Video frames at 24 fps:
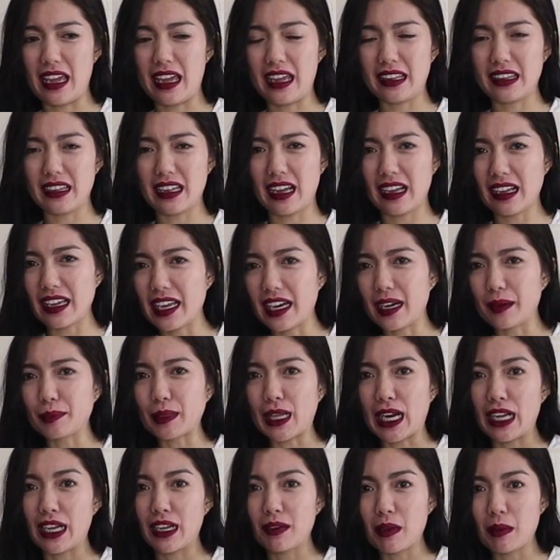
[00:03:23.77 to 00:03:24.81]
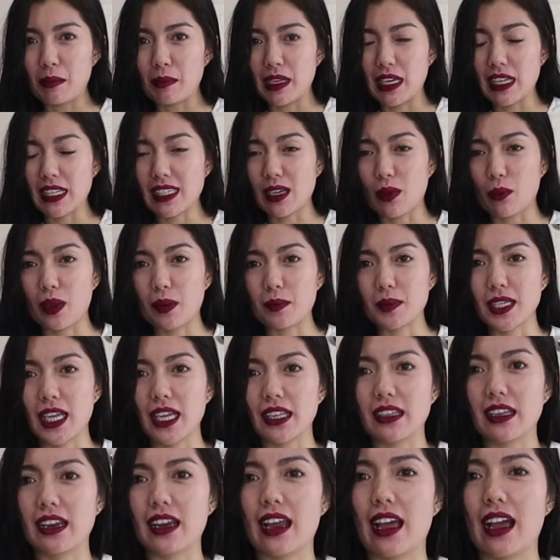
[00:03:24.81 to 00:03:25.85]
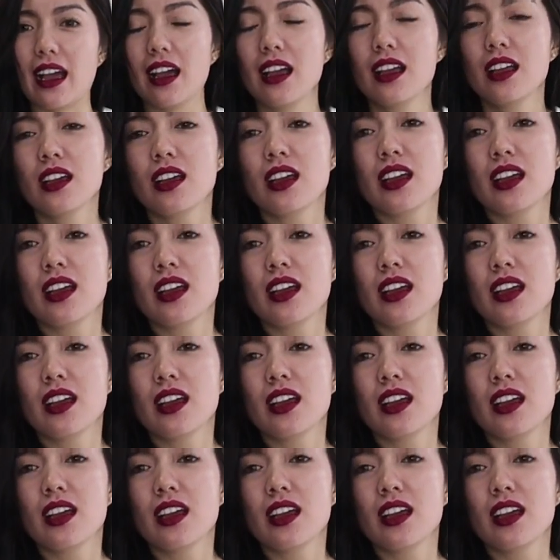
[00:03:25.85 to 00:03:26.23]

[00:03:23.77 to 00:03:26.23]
And, ang hirap talaga mamili sa website nila.